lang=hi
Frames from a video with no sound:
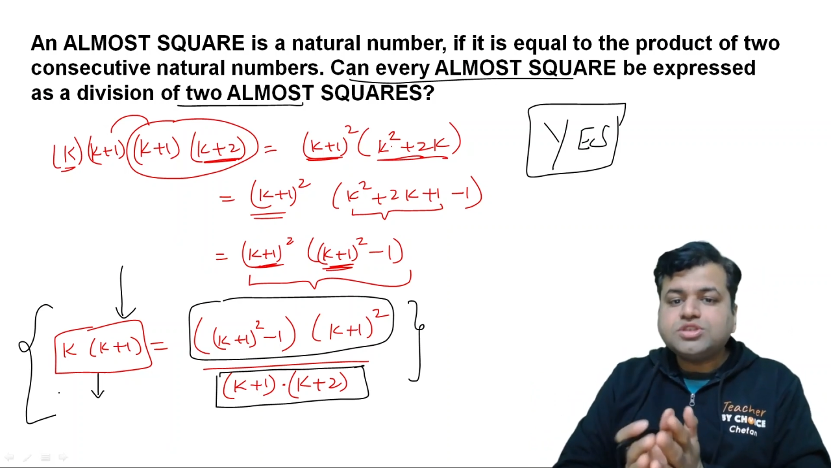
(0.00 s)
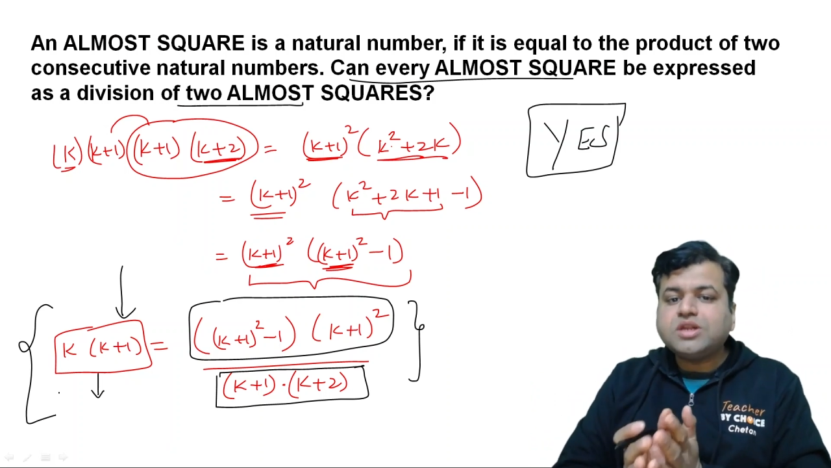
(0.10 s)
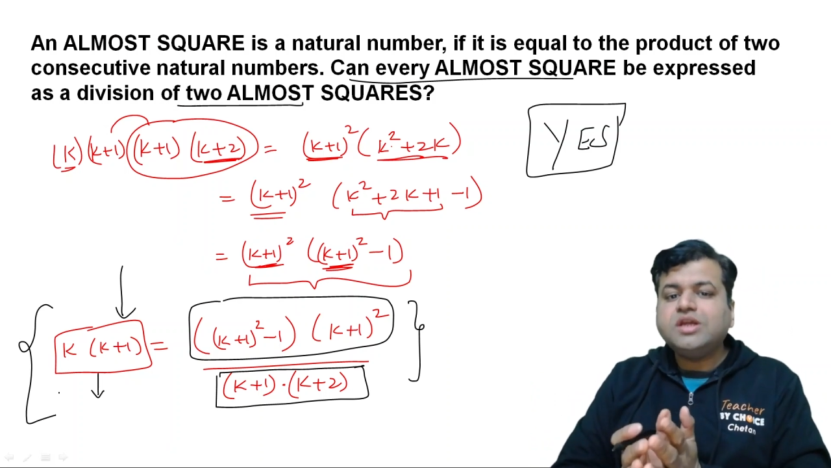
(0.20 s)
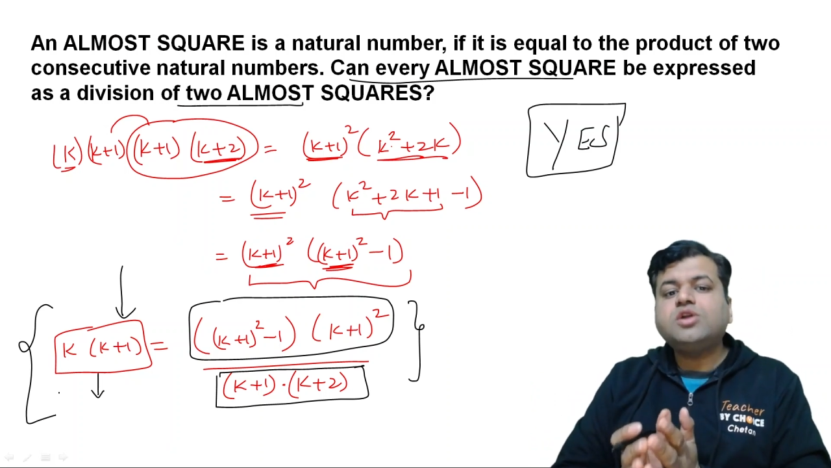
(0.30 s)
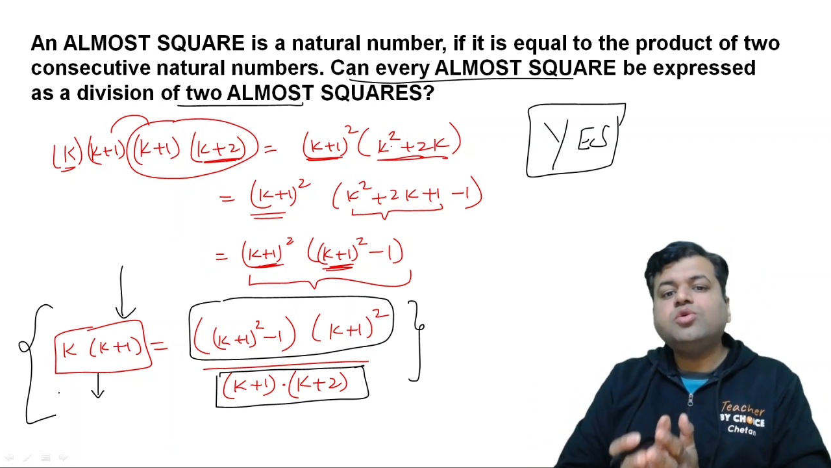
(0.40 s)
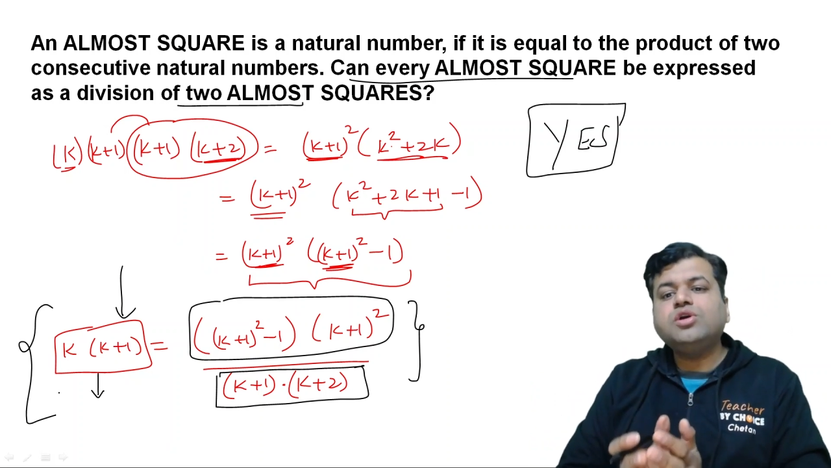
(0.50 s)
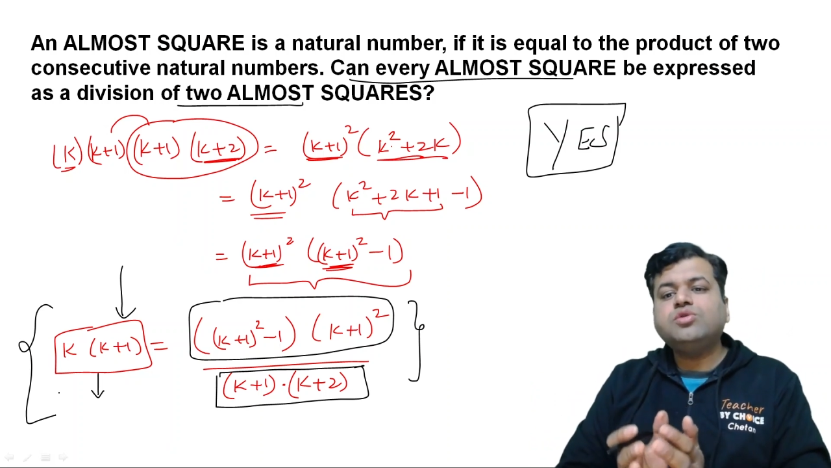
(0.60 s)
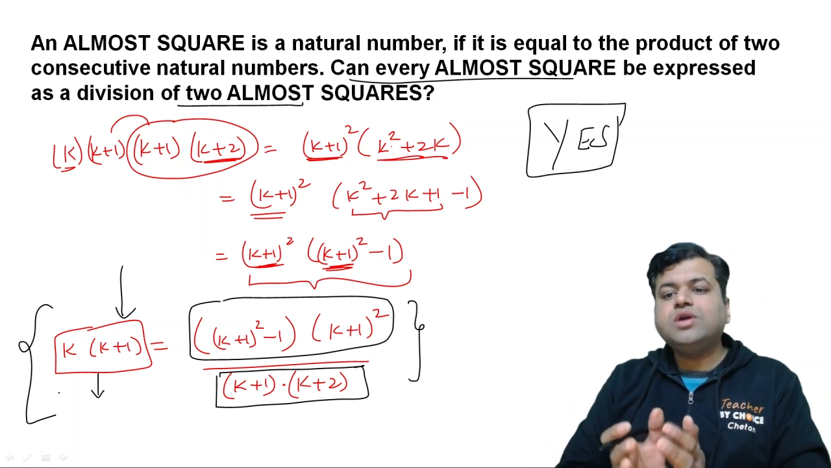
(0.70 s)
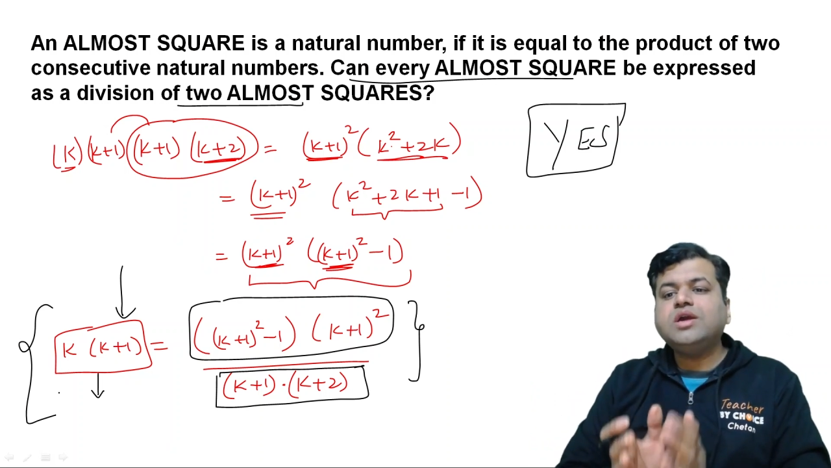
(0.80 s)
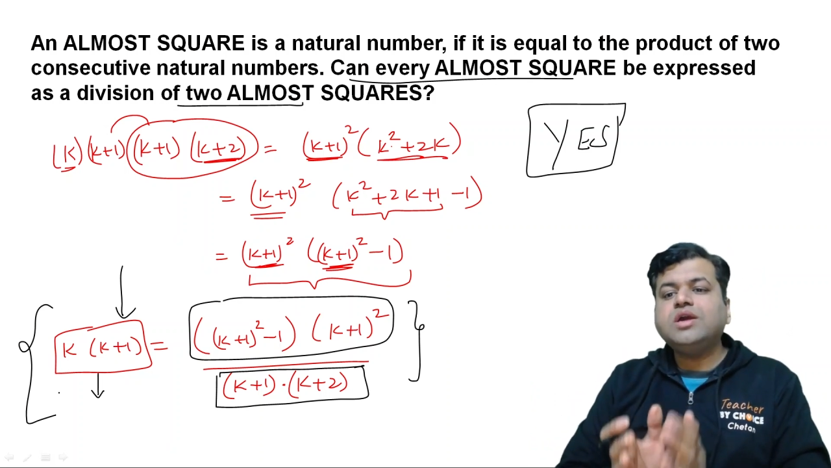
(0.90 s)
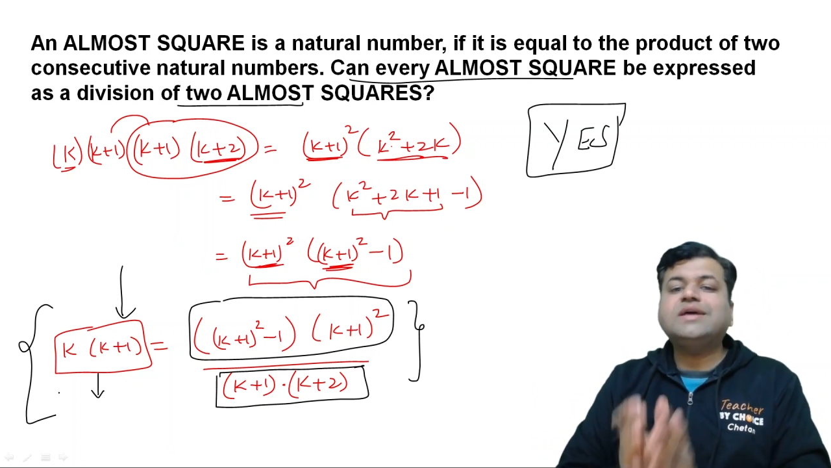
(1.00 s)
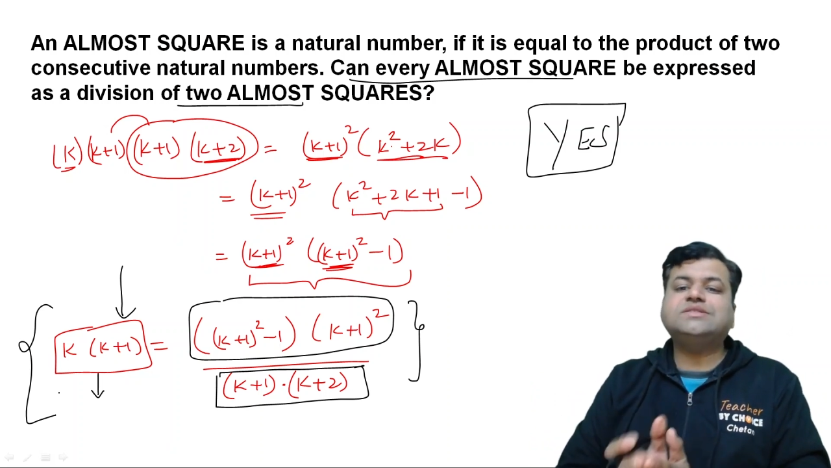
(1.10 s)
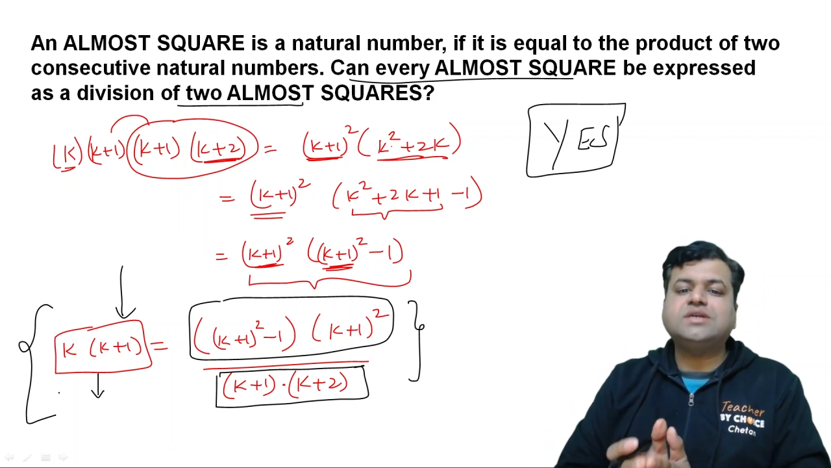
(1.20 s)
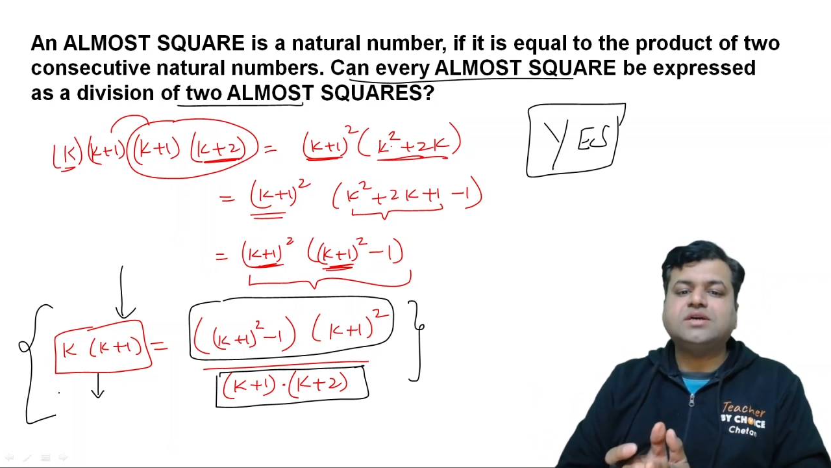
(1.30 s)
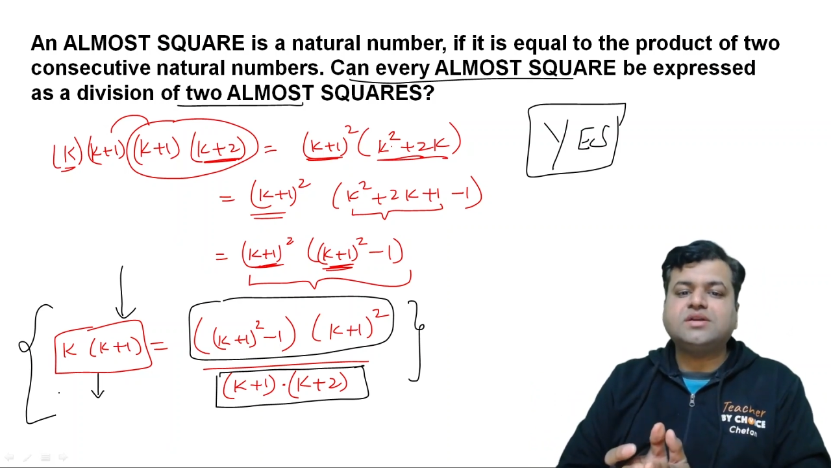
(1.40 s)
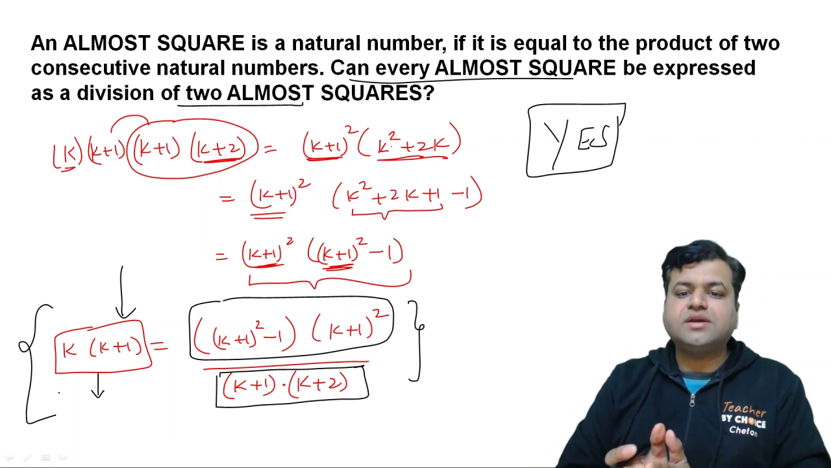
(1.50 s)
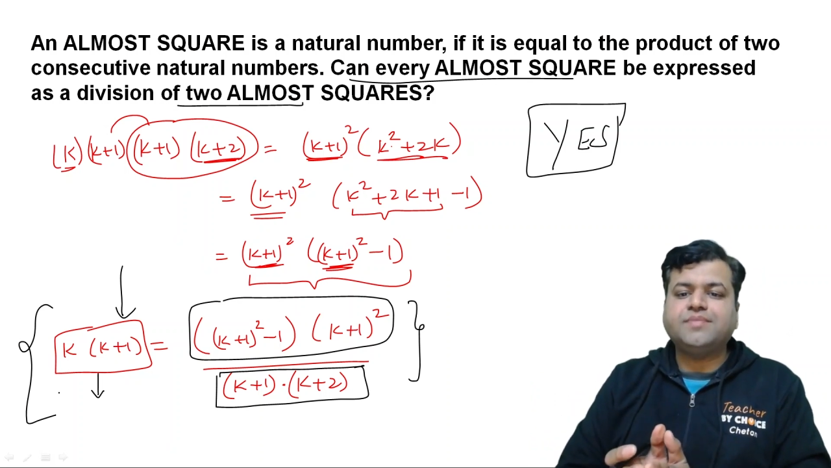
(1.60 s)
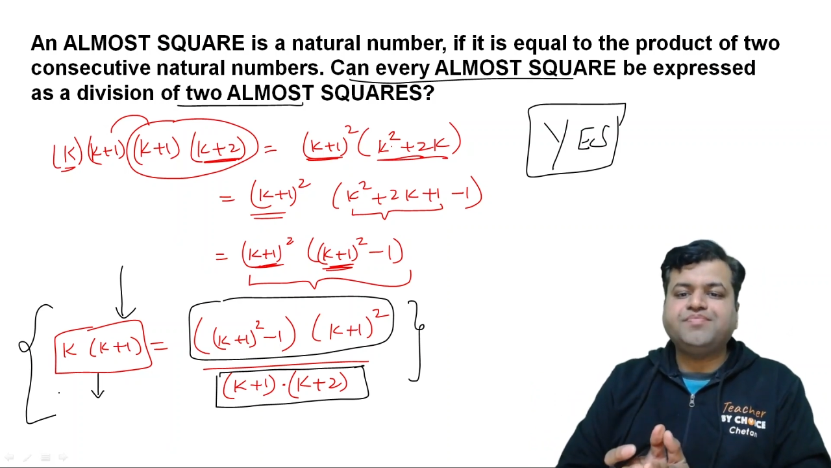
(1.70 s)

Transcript: क्लियर होगी होगी कि कैसे करना है